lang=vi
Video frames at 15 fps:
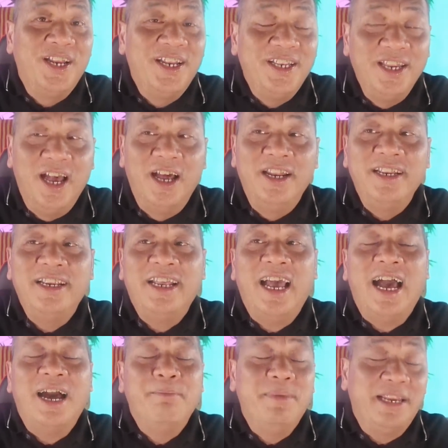đến
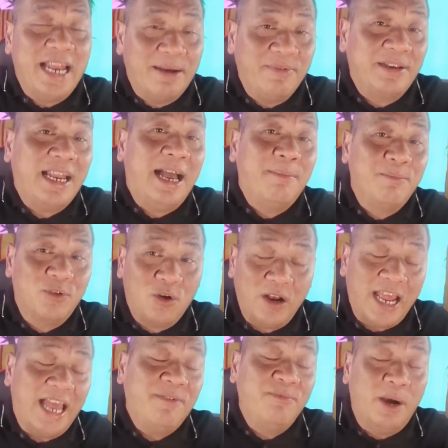à, miền Nam Việt Nam có
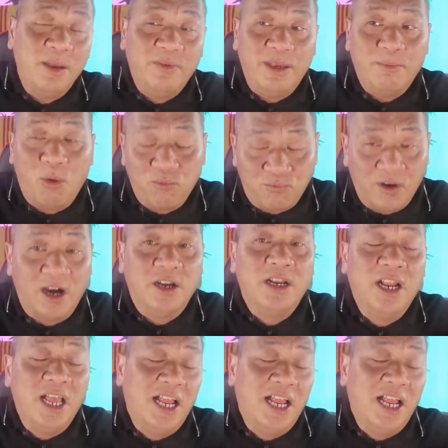lẽ bởi vì một phần